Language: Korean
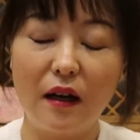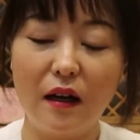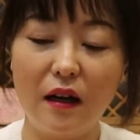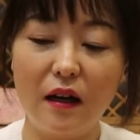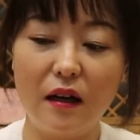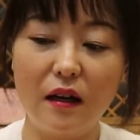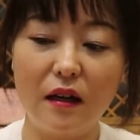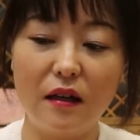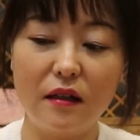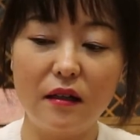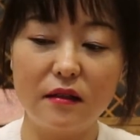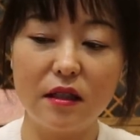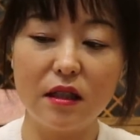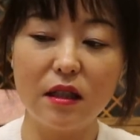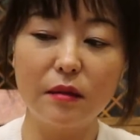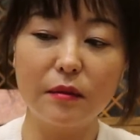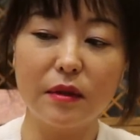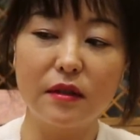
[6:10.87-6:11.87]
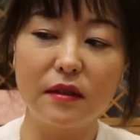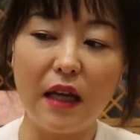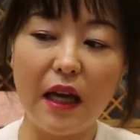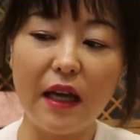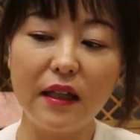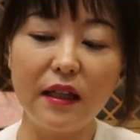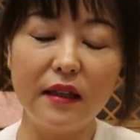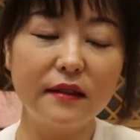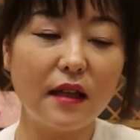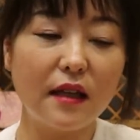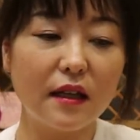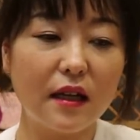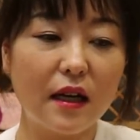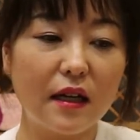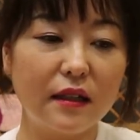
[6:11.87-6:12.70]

어, 지금 그 레인 인사이드